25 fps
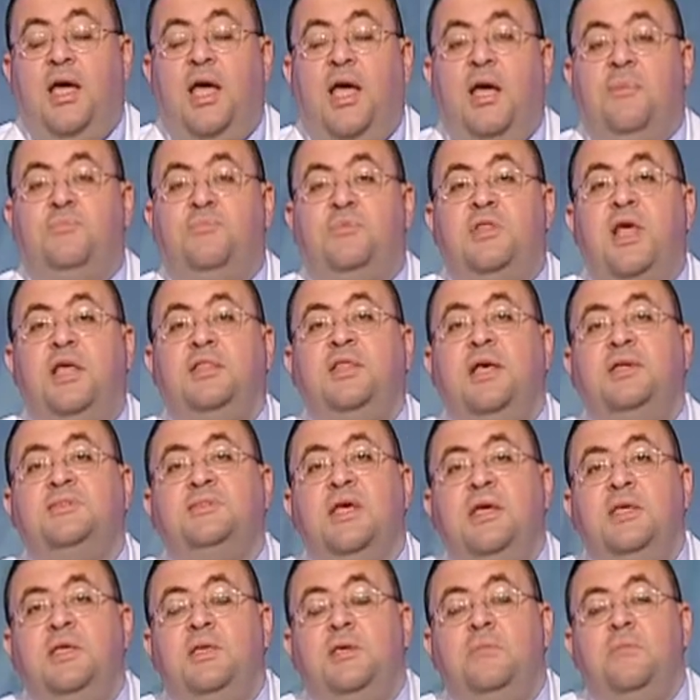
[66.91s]
ابتدى
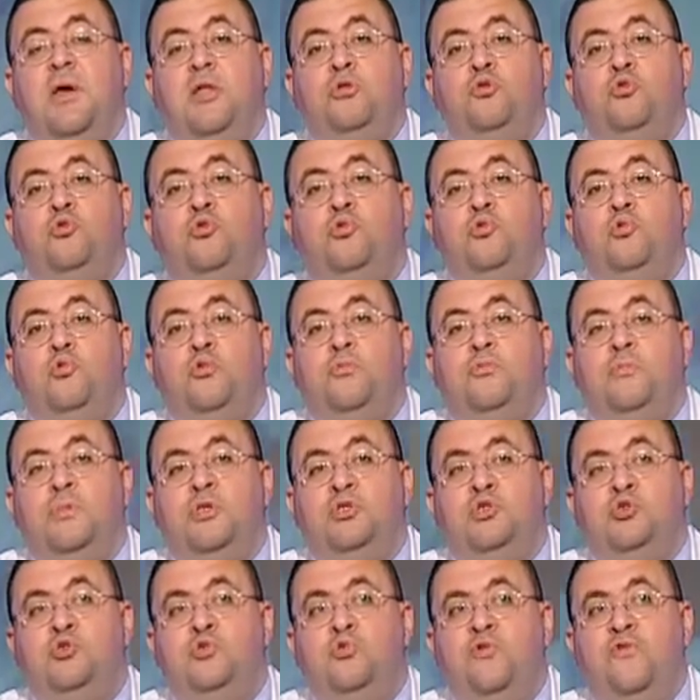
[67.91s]
زي ما انتوا
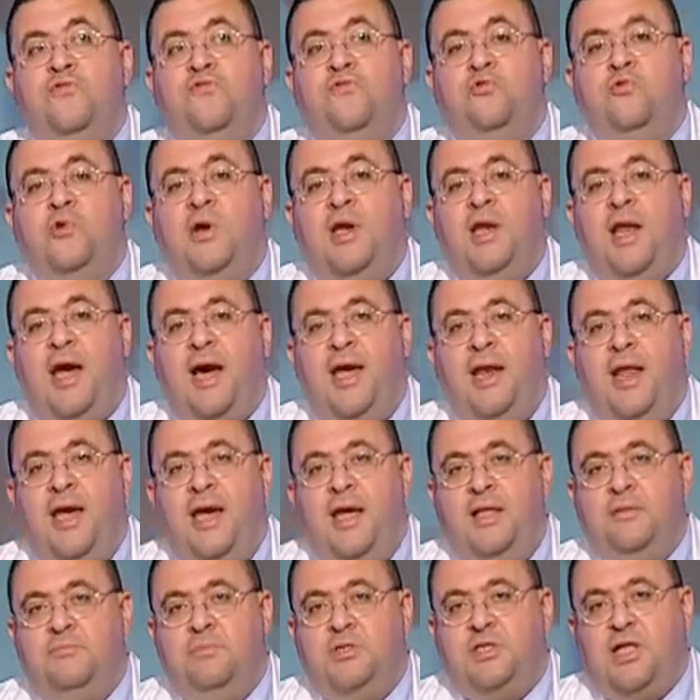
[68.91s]
بتشوفوا
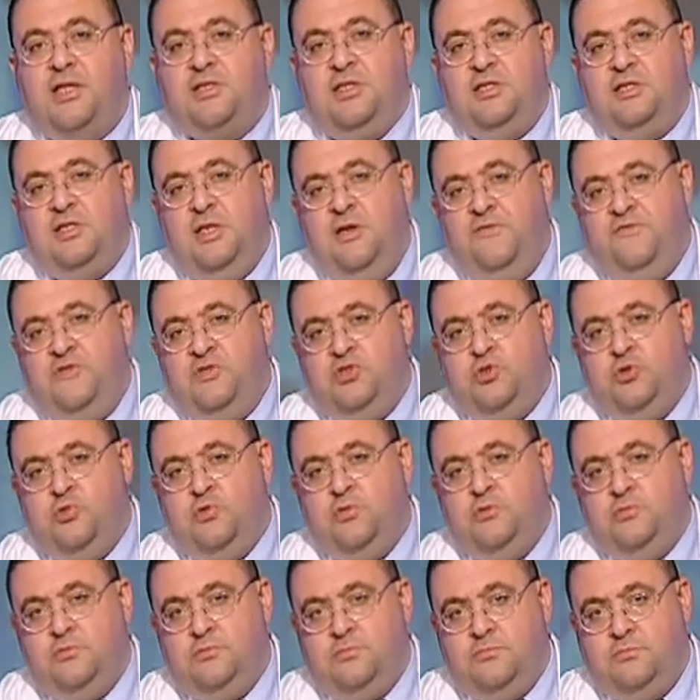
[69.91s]
الحلقات بتاعه
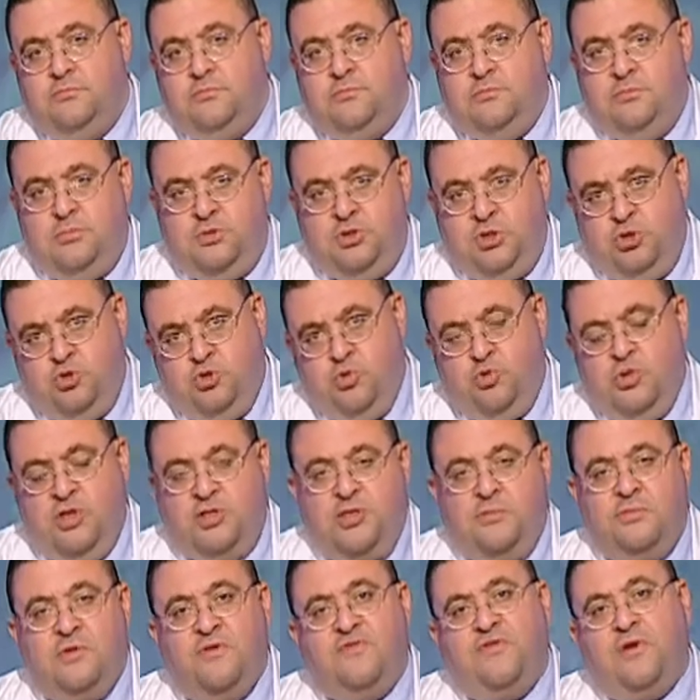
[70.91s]
التلفزيون انتوا
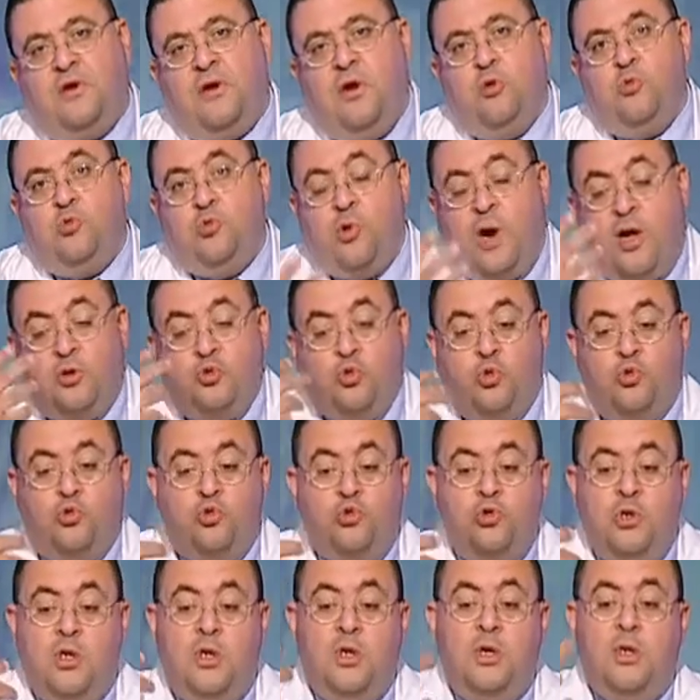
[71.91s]
دلوقتي بتتفرجوا
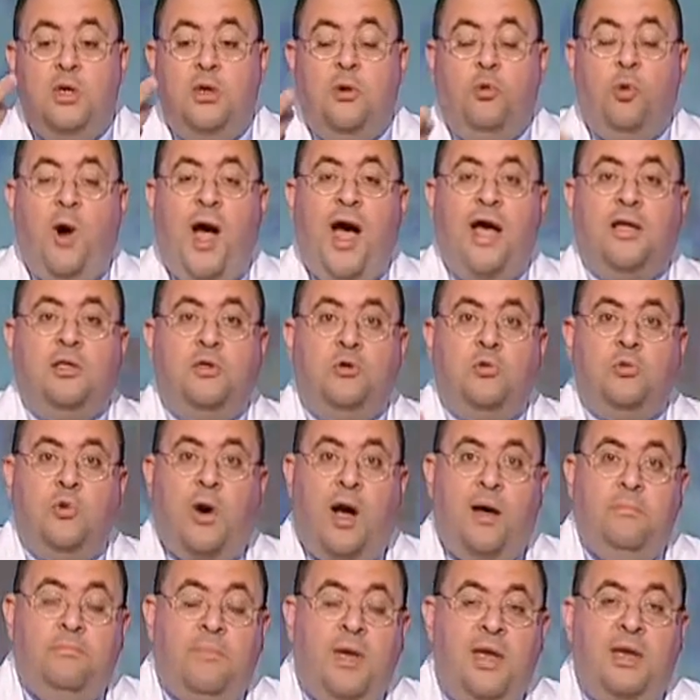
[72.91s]
وعندكم وعي
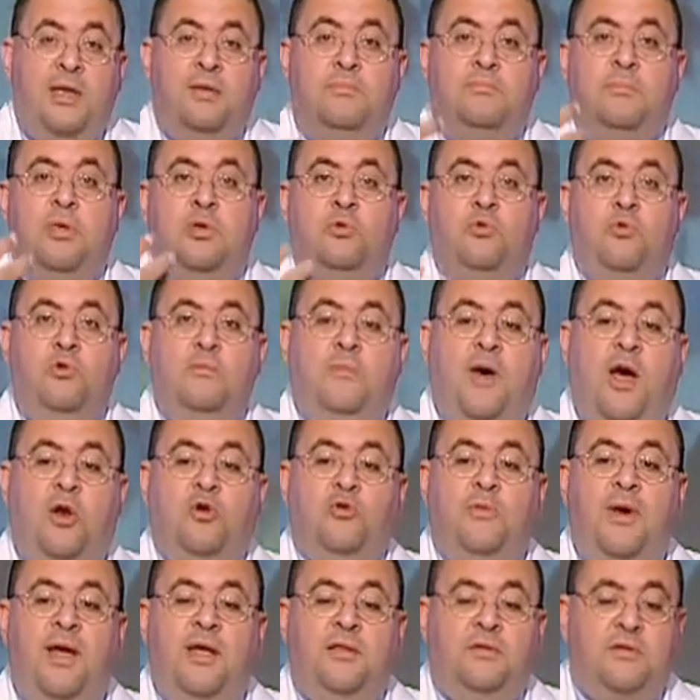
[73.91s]
وعمالين بنقول
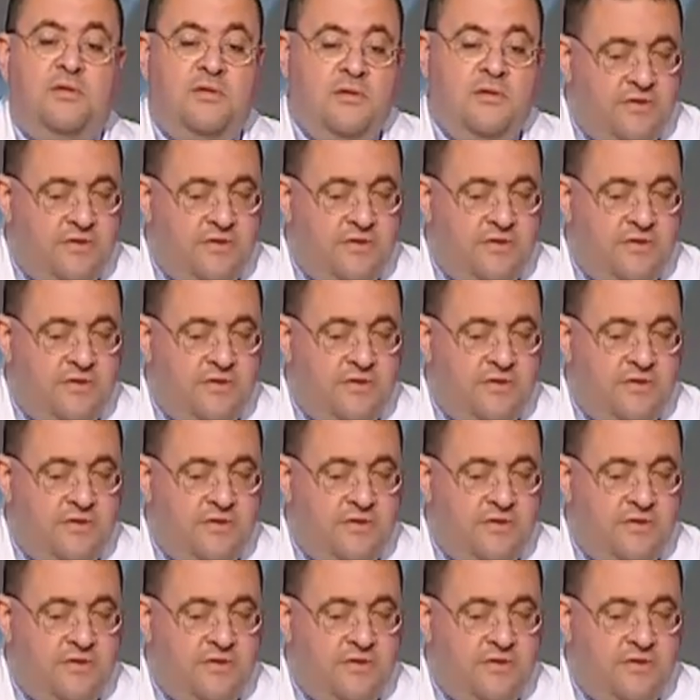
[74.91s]
معلومات